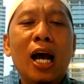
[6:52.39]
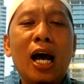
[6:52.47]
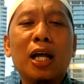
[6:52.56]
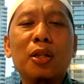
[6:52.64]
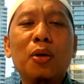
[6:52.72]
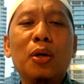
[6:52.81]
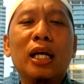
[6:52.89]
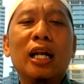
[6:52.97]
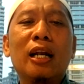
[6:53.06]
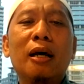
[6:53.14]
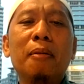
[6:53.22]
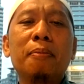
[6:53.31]
atau
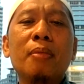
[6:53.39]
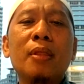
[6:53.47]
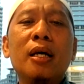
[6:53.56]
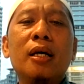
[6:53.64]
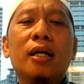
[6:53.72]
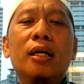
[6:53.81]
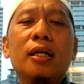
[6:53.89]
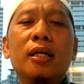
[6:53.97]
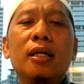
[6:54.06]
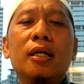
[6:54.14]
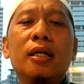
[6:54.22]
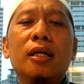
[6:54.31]
dalam
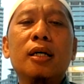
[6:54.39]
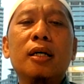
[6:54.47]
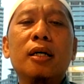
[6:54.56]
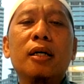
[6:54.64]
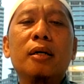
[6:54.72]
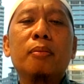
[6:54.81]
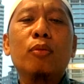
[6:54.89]
uh, eh,